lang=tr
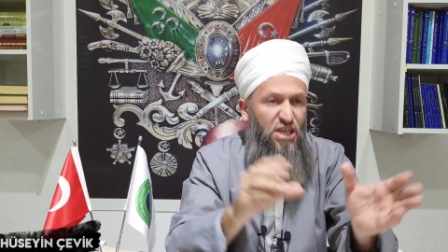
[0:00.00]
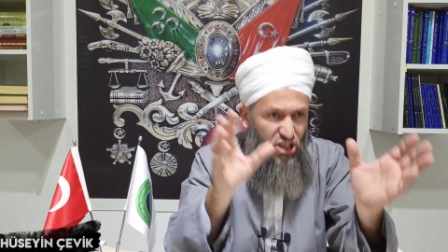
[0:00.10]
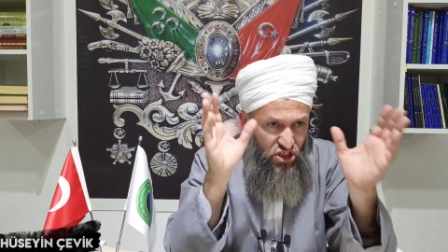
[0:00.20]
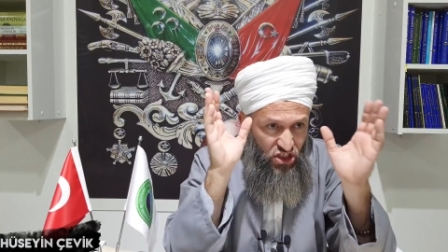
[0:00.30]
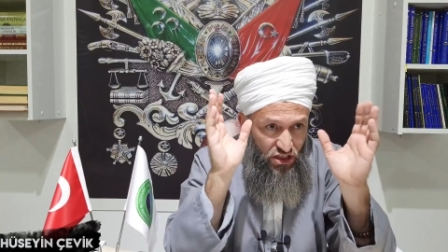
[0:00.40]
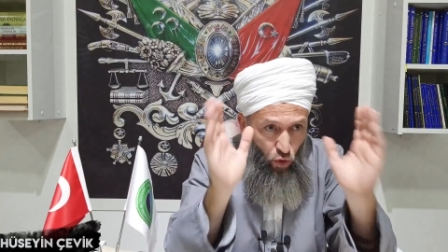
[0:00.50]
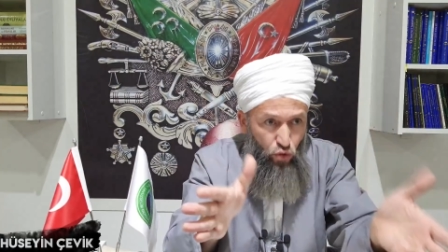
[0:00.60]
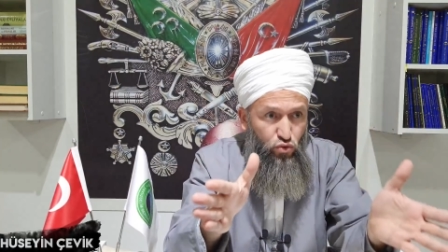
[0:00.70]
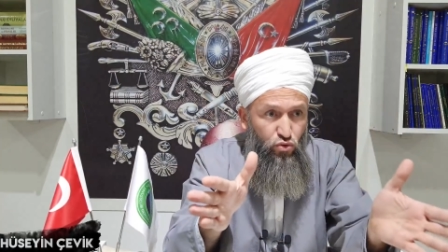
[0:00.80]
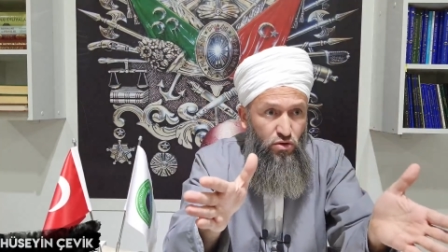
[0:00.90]
içki
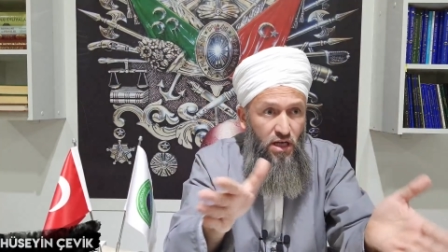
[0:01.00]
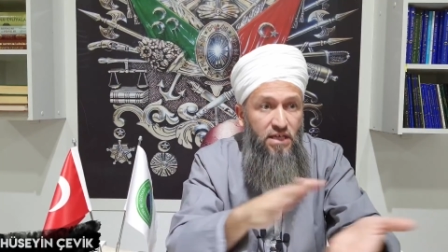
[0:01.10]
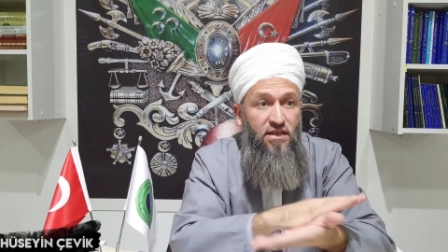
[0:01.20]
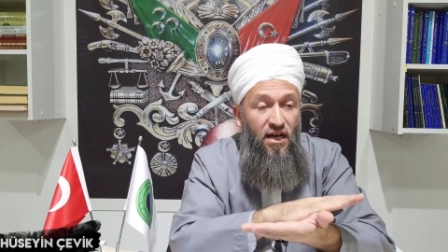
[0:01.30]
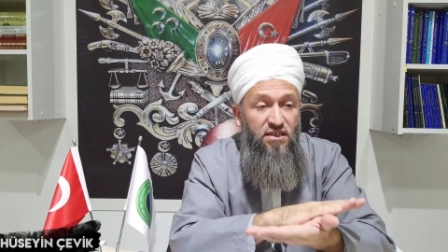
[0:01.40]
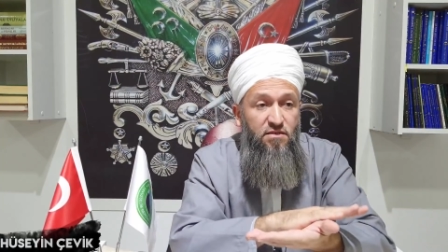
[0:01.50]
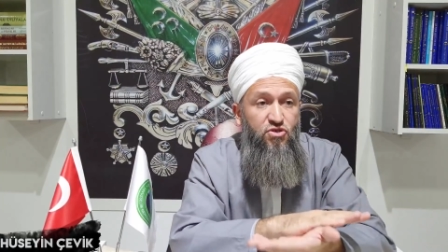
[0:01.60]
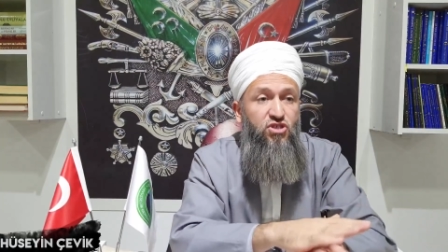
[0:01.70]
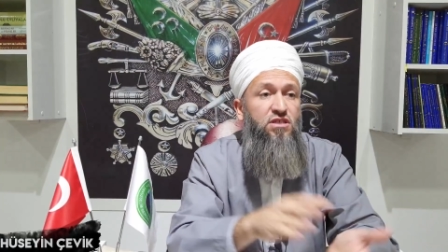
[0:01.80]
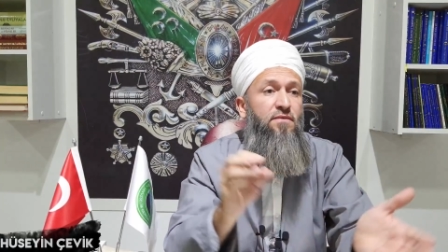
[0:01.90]
yoktu,
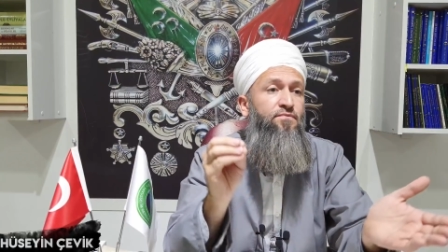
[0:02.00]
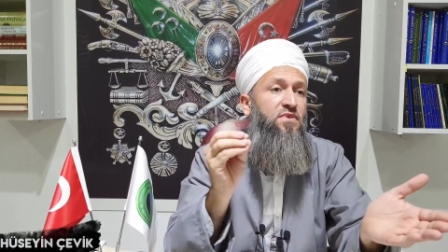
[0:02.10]
kaldırılmıştı.